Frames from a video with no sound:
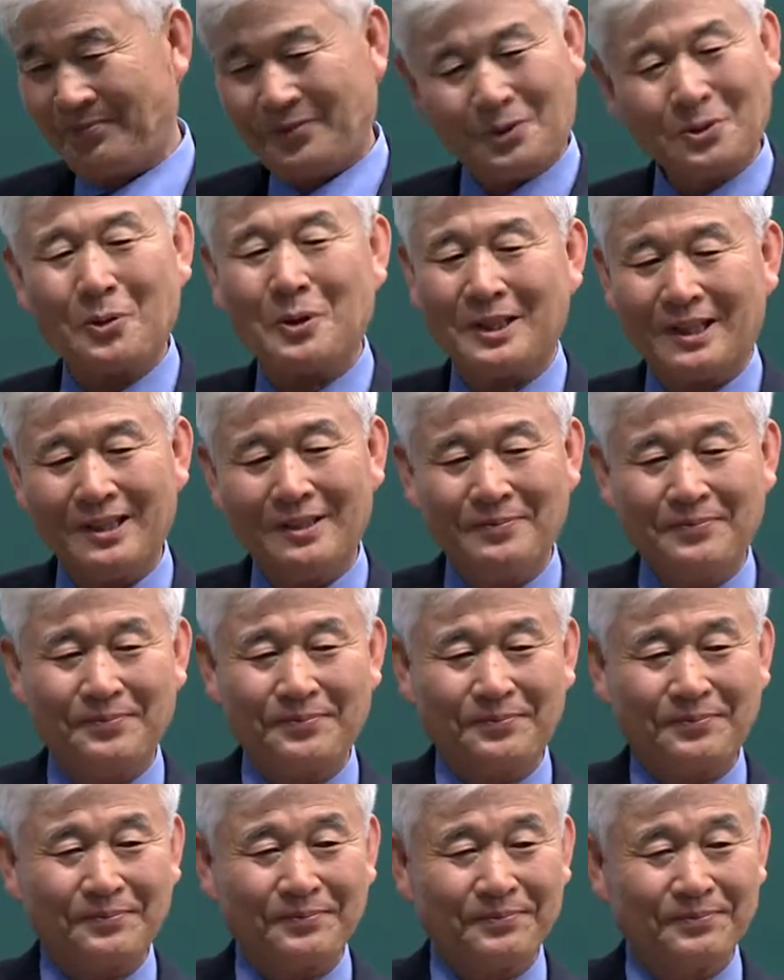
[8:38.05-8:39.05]
똑같아.
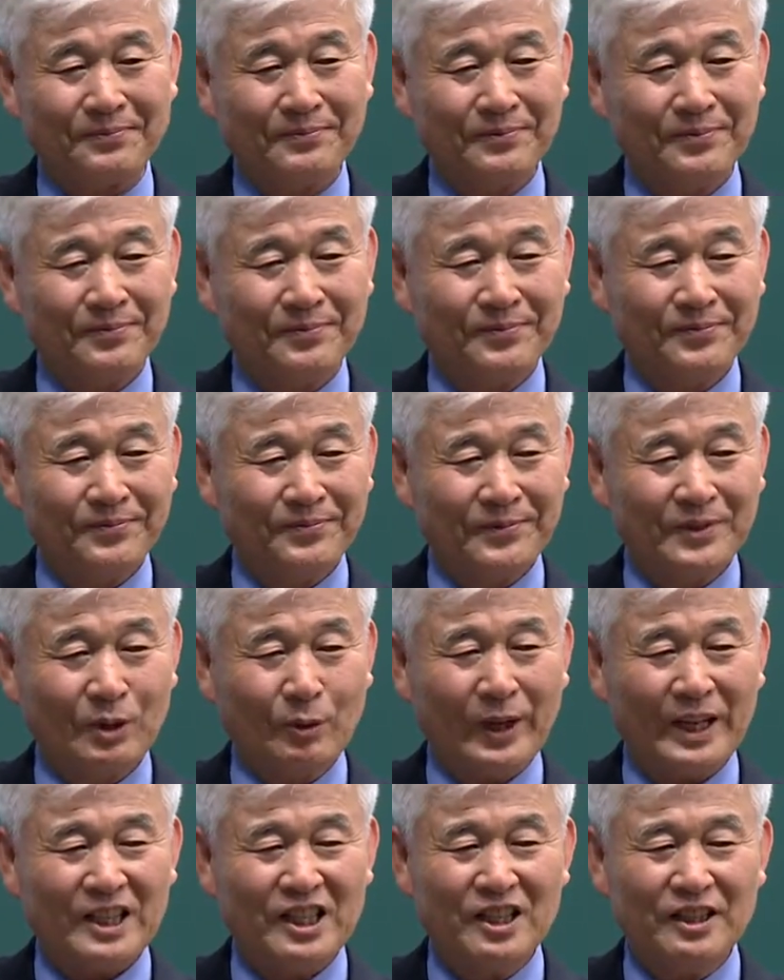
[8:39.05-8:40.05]

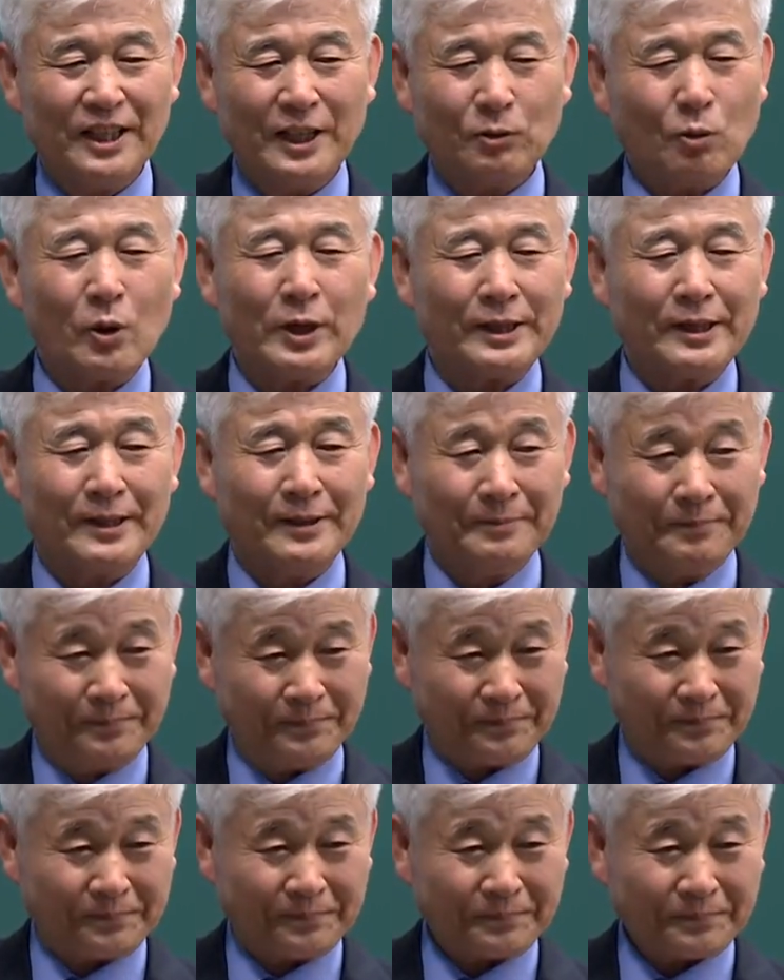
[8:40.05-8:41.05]
뇌 지능이 똑같아.
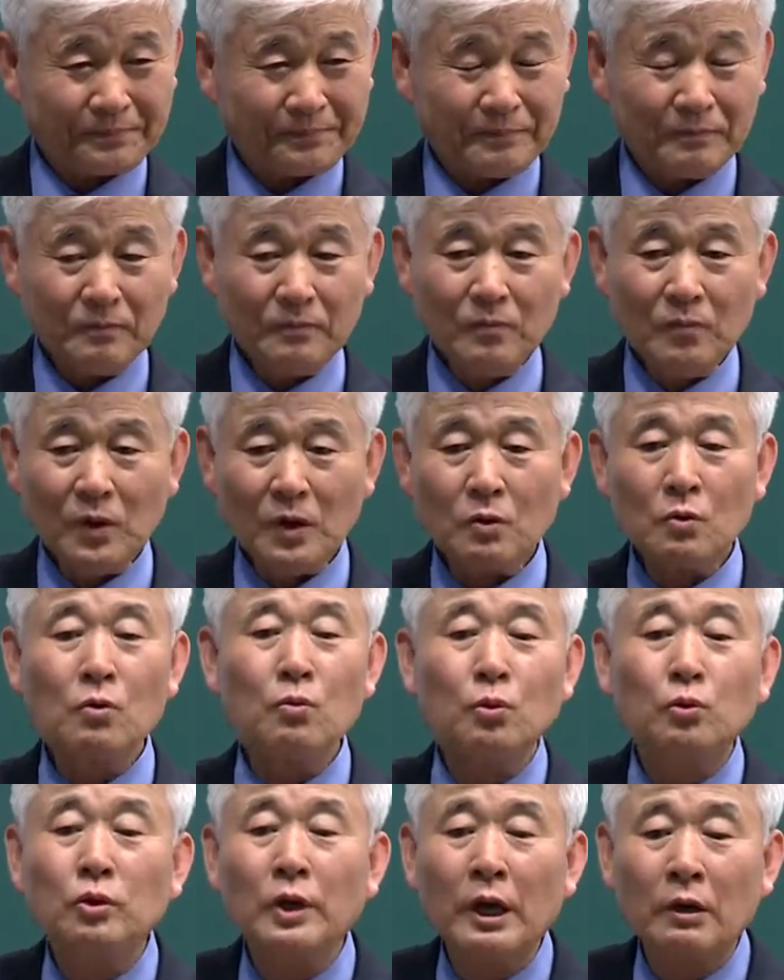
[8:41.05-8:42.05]

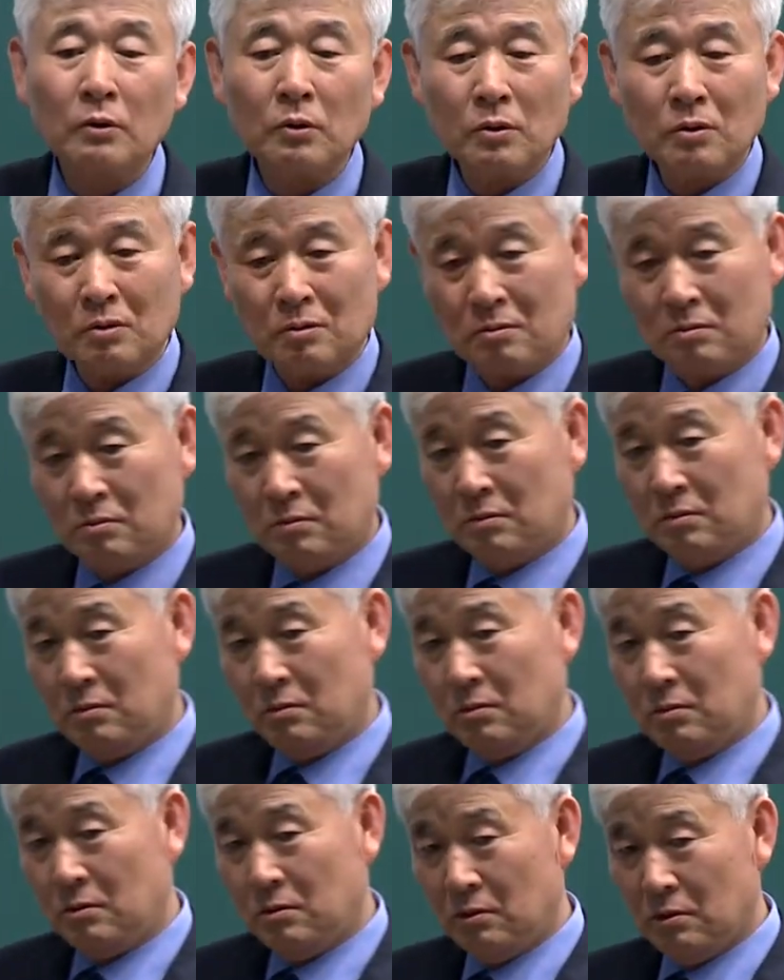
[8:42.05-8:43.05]
그걸 어떻게 알아요?
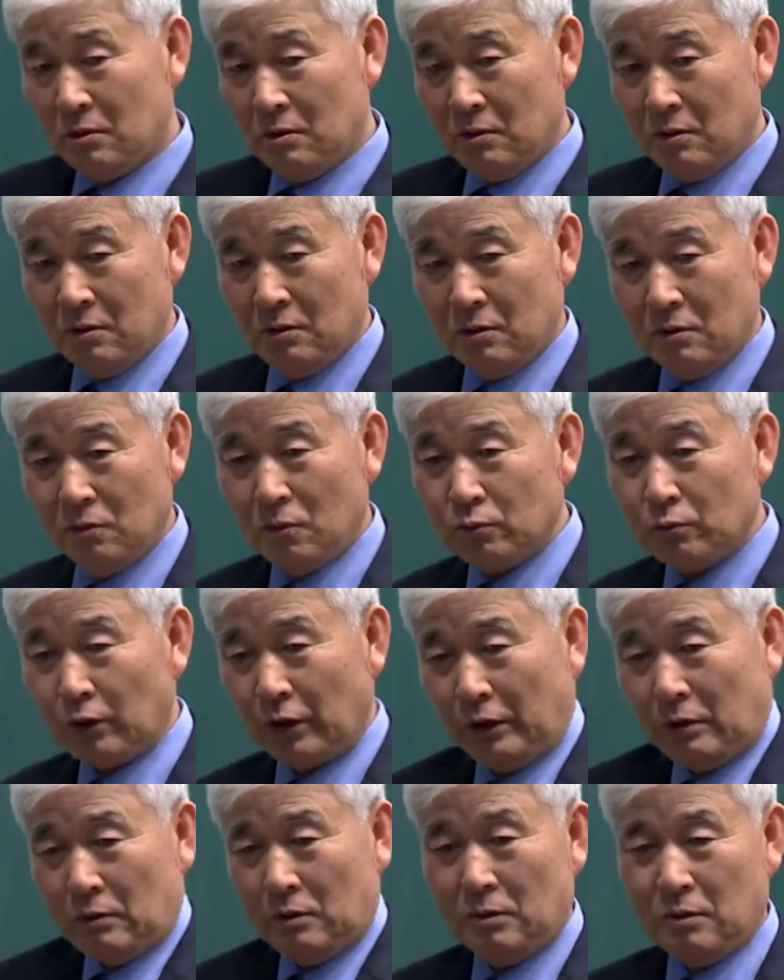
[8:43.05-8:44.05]
어떻게
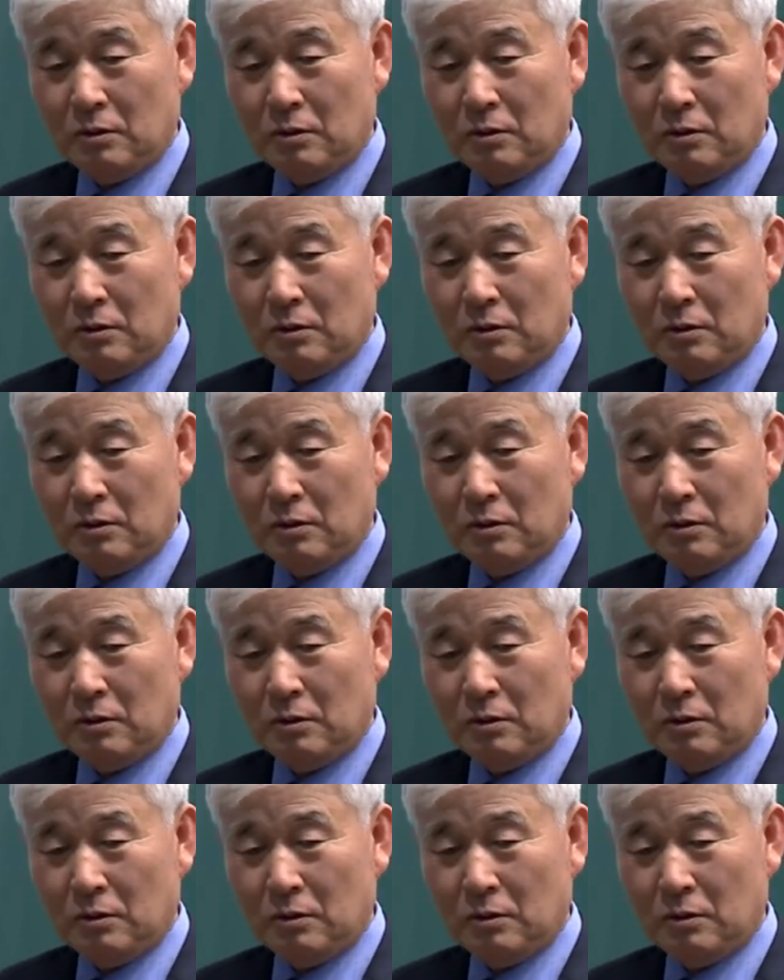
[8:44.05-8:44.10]
알아?